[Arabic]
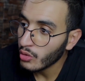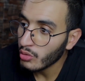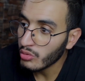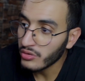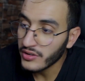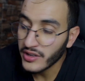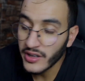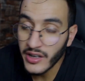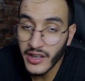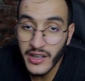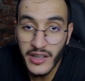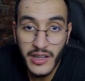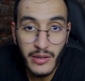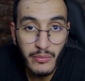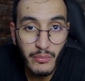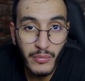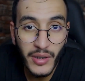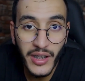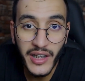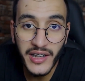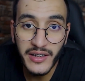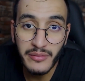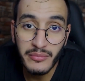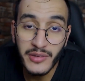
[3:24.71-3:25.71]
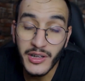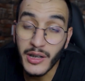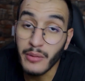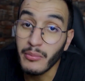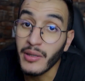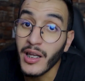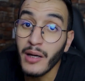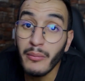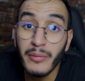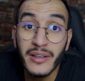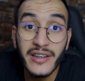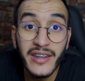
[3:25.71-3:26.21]
وسير كمل خدمتك
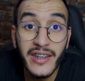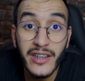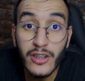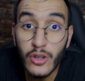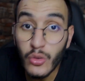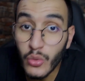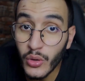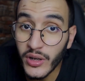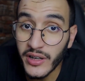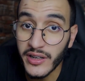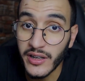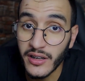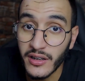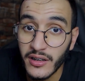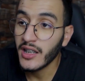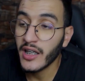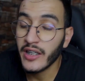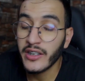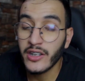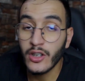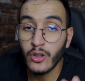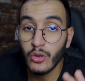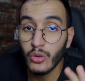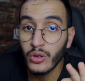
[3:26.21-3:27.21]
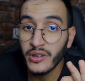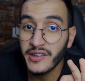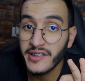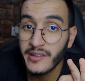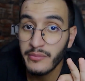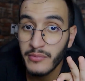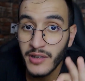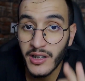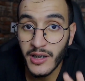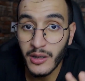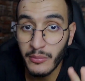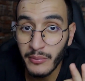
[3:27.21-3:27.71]
بلا ما تضيع وقتك لان
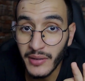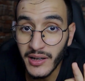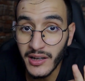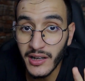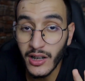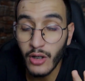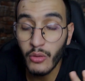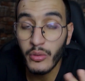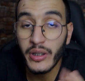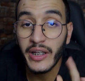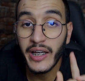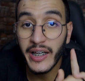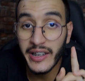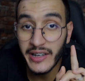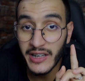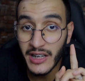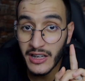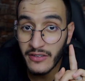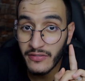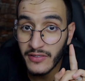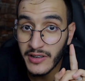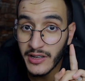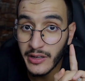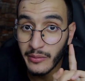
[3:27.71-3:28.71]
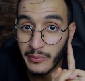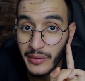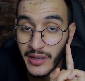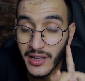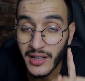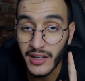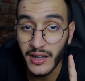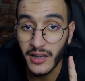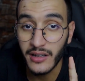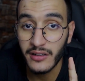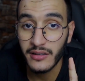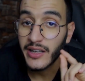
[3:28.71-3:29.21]
اقسم لك بالله وانا غنحلف لك
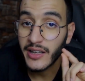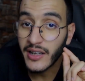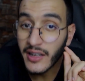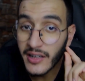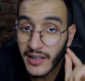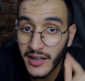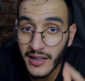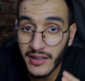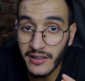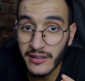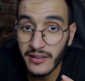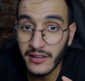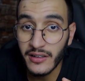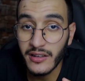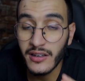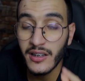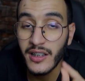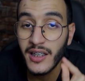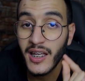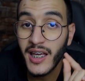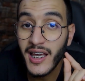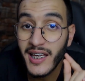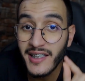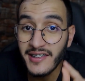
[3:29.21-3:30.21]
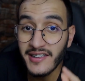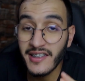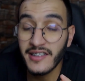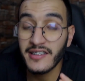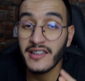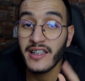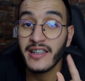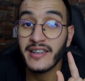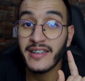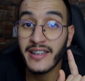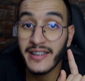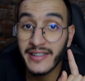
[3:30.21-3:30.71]
بالله الا دخلتي على
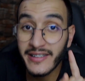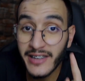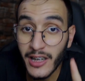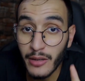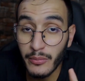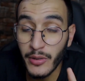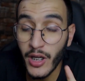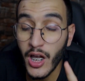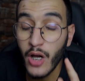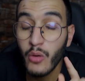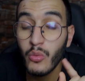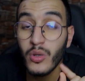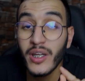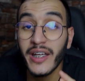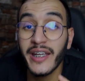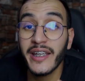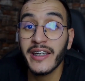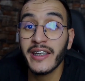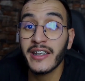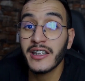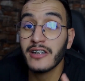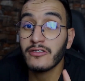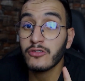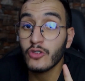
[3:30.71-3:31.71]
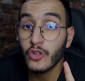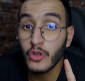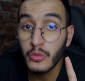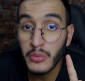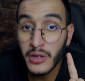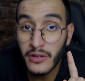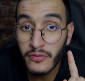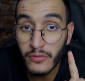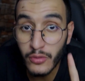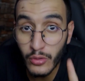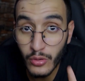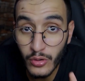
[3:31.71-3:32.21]
اساس انك تربح او كان هدفك هو
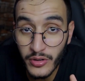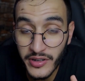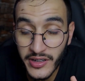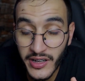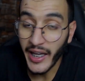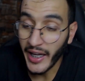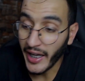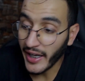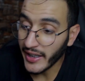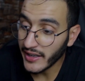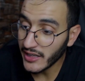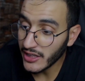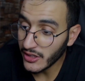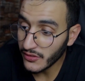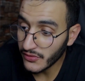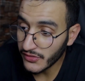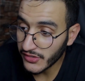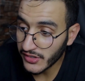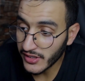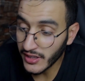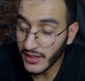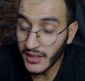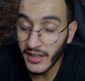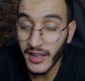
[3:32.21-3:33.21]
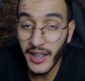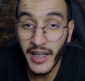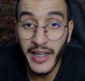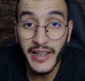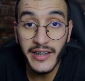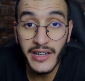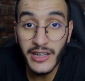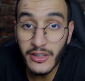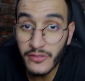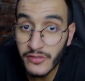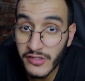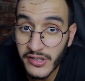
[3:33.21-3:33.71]
الفلوس غادي تفشل
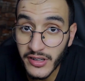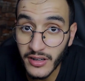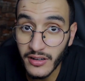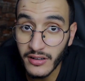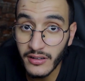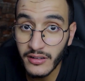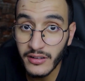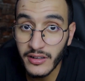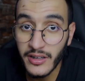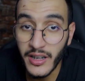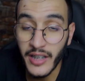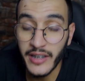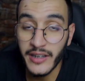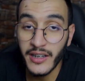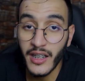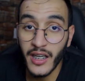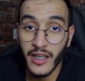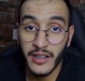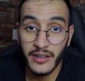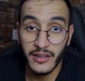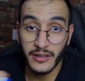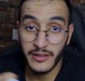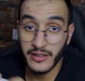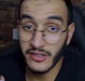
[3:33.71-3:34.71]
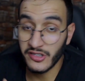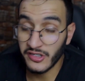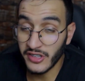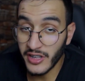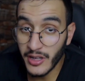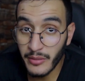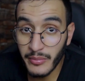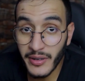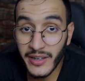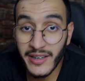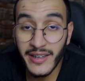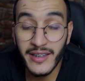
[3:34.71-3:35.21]
غادي تفشل يعني انا
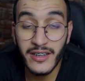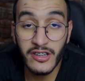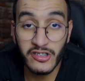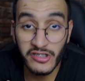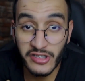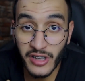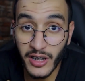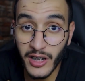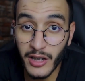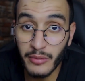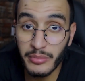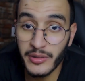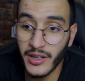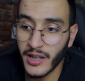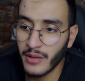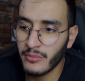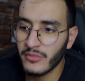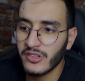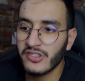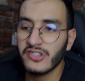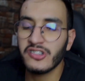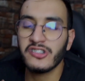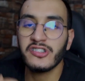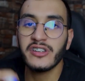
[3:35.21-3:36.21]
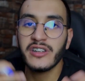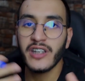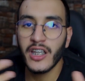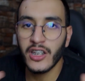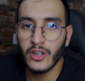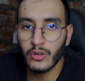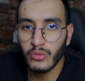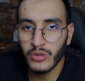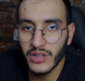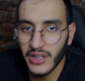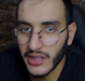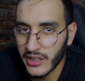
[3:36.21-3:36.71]
التجربه ديالي جربت راه ماشي جيت
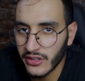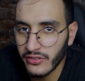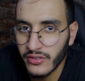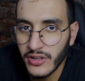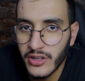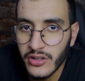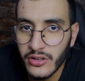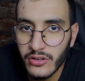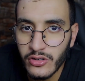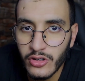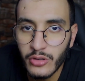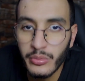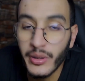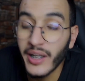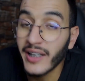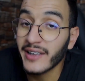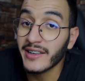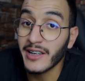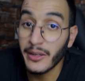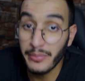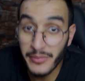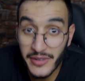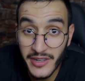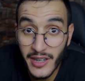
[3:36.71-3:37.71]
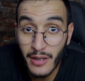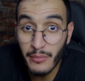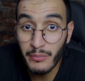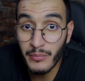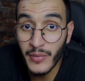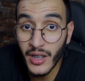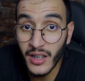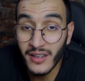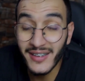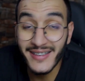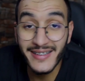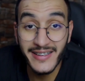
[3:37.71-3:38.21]
انا وطلعت في اليوتيوب راه ضربت
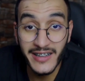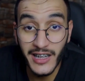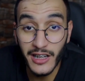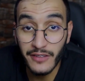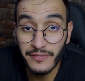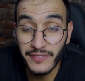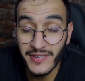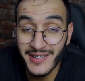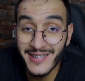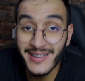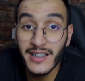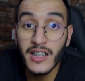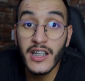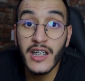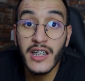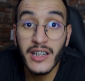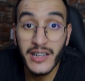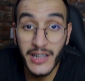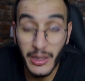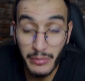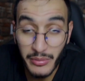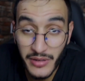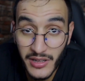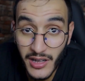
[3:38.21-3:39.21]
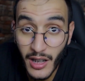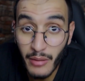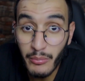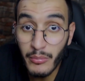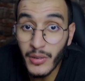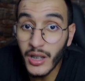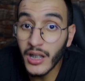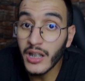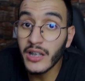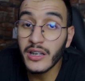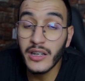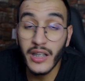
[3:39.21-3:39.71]
تمارات تكرفصت ضربت
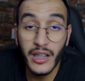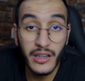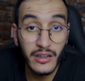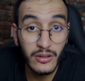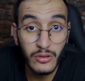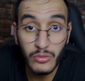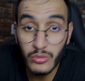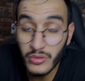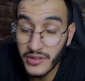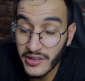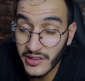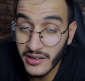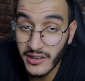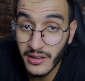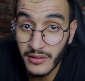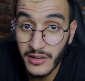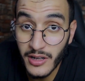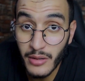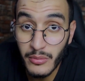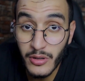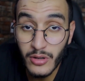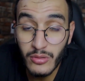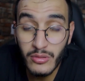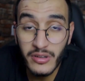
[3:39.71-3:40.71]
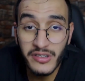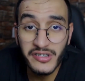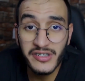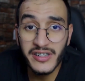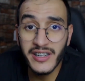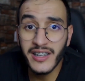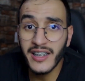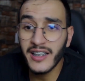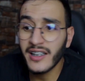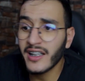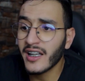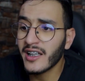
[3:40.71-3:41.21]
تمارات انا دوزت تبادل
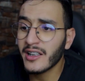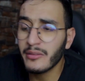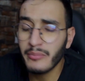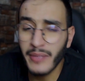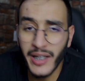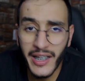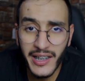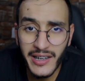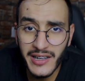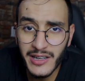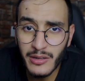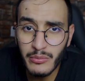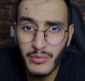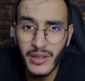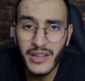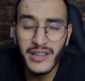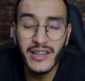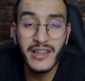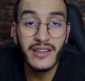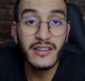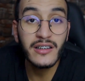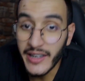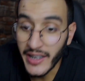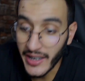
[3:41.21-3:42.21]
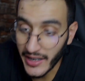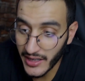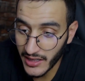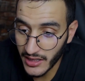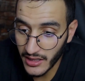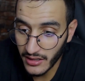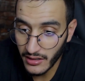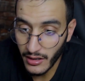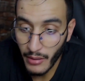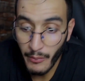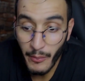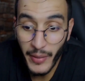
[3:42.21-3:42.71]
الاشتراكات ما خليت ما درت
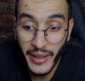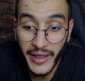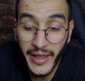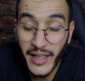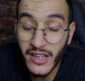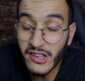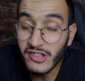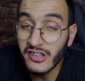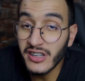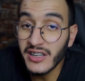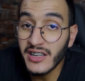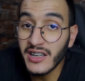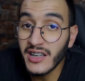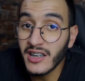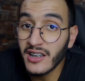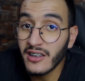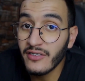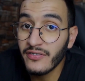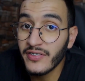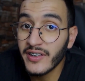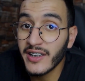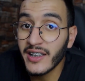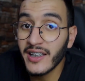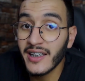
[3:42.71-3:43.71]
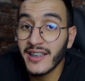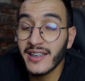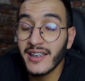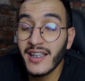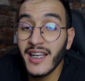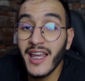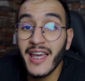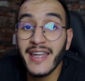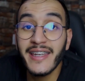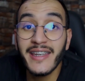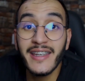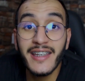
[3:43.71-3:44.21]
يعني ما كانش عندي ديك الفكره
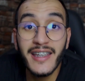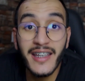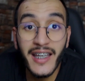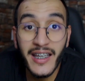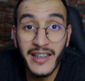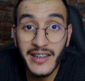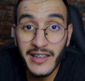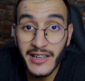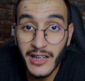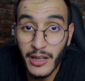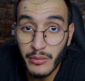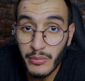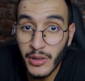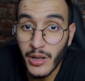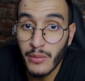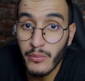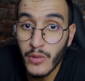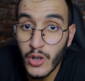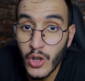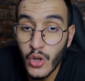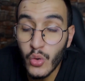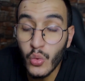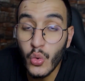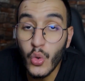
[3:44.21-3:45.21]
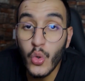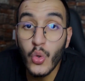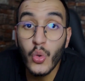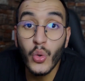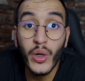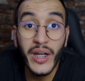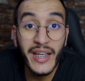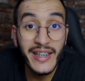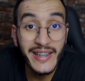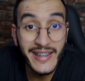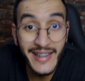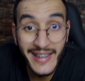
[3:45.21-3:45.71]
ديال انني غادي نربح من الاول لو
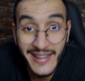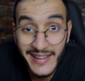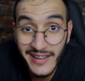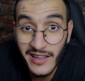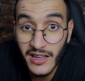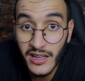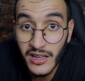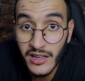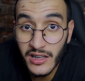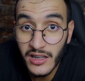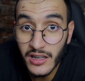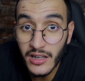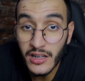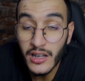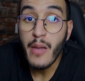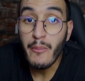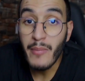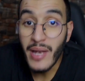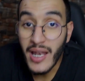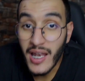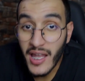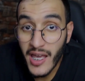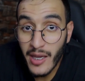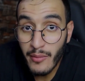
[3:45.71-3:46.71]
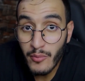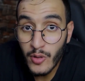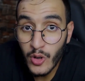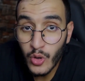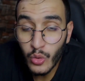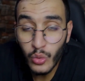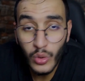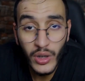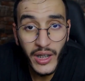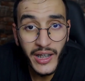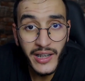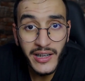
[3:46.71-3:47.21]
كان كانت عندي من العام
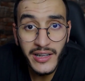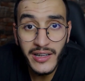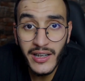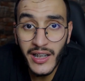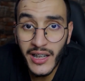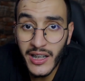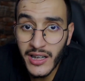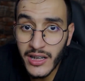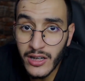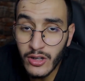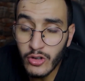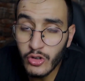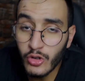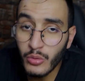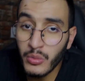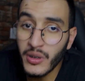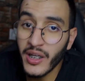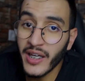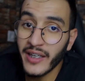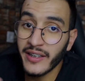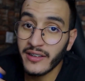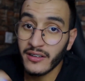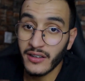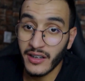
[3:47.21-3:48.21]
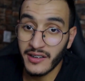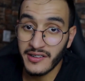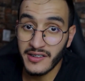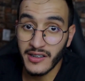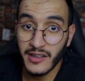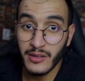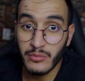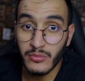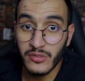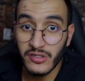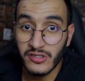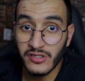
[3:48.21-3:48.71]
الاول غادي نخلي اليوتيوب لان
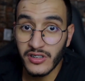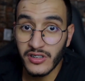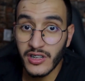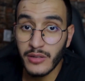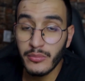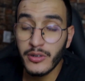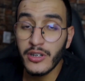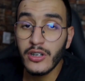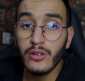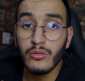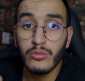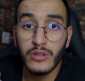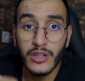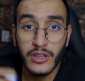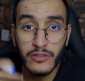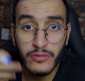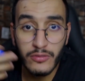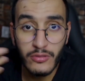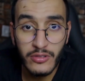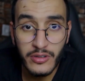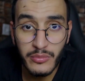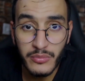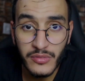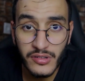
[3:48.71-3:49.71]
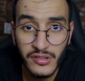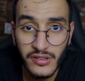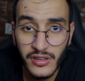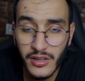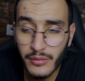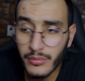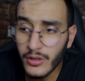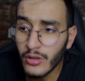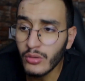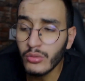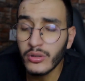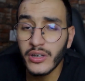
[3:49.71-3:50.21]
خسرت من جيبي ودرت فلوس من
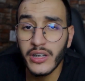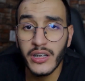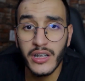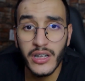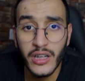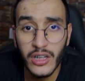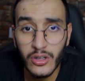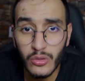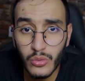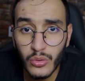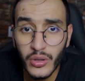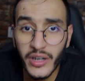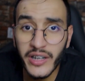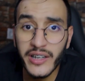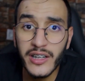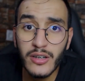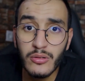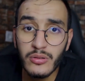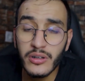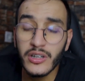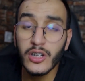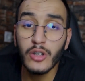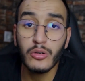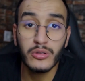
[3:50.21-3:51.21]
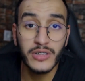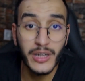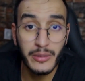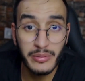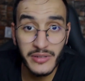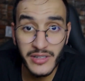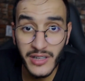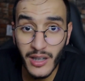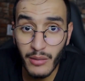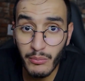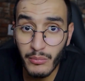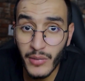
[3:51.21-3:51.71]
جيبي وضيعت وقتي وكذا
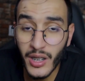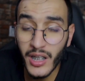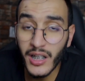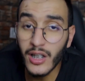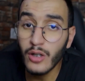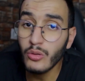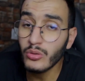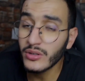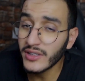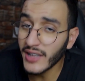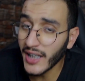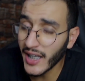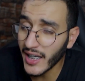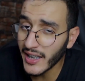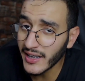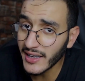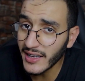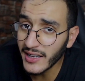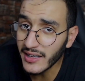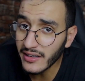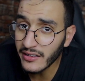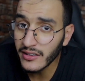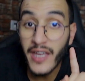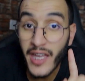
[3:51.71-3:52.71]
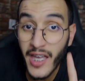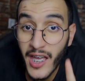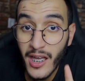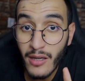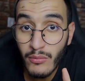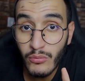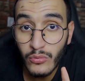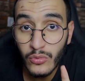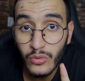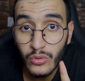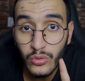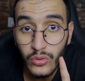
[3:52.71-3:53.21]
وضربت تماره وتقاتلت
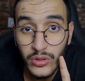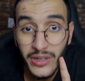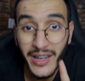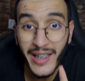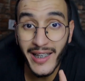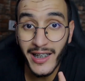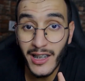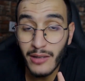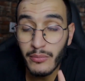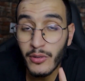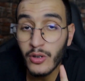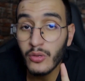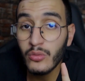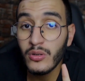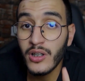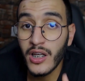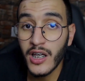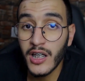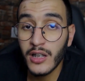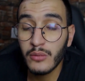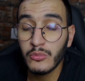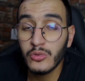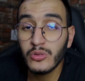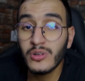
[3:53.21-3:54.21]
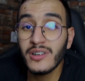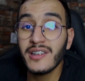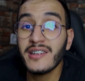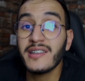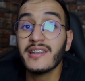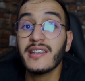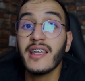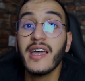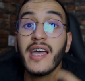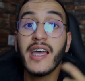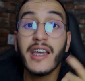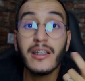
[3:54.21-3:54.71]
عام تقريبا ولا عام
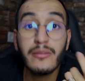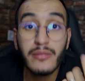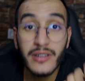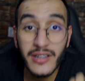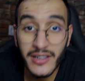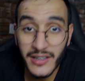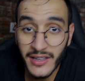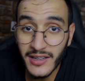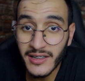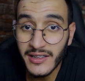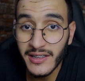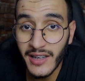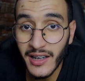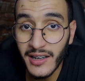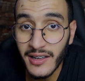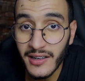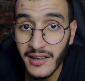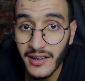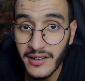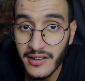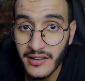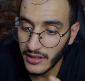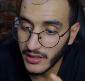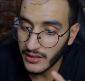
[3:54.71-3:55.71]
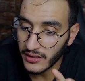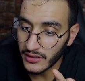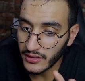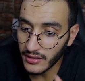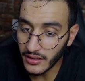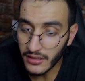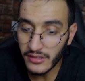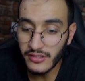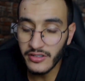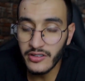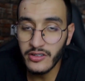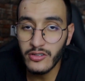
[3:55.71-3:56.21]
ونص عاد عاد بديت كنتخلص يعني
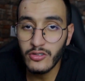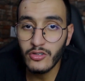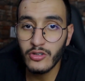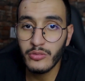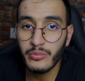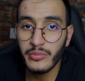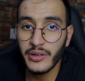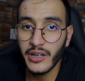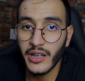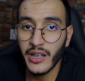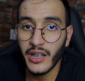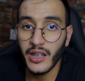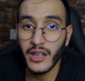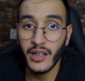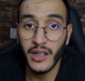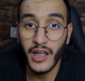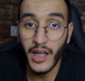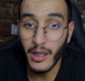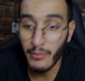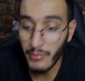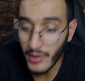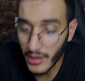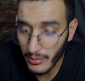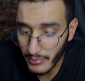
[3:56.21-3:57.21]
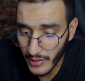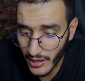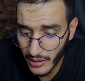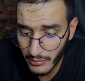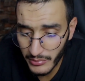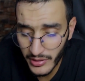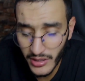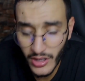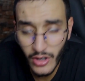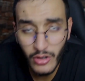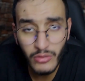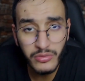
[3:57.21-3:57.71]
الله يجازيكم بخير قبل ما
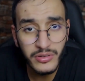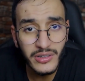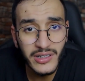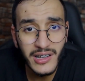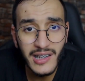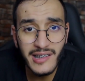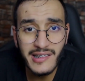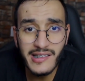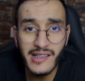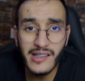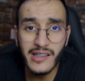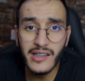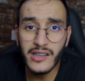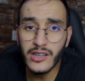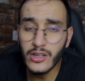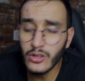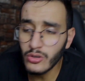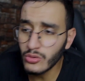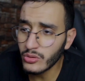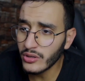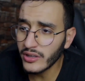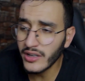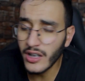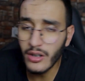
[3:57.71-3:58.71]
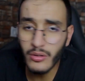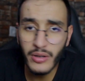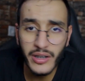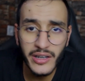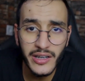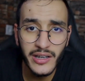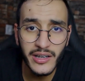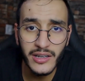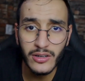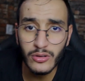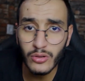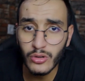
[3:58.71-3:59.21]
نبداو في النصائح وكذا وهذه
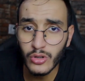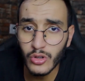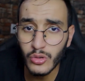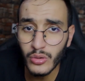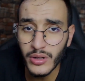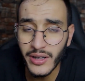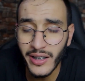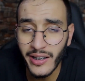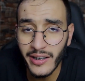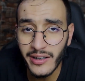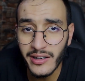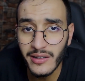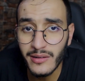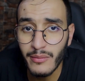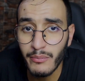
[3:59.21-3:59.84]
يعني الخطوات اللي غادي